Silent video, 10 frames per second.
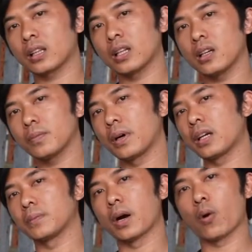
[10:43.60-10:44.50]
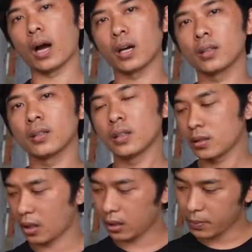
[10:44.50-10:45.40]
di bagian bawah,
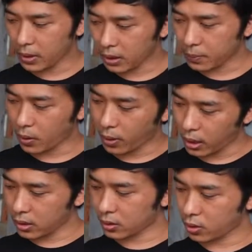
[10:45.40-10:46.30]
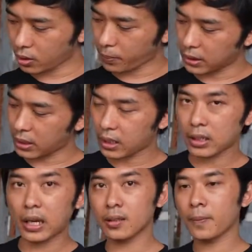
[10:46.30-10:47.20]
yang bagian bawah yang sudah terpasang
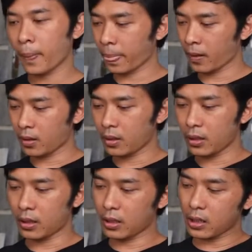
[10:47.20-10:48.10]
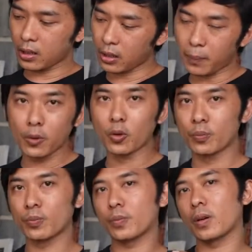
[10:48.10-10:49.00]
dan ini kita belum
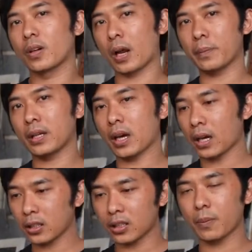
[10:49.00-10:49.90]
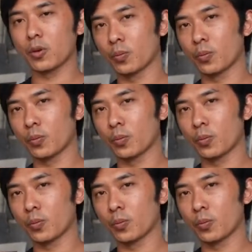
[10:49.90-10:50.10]
rapikan, kita belum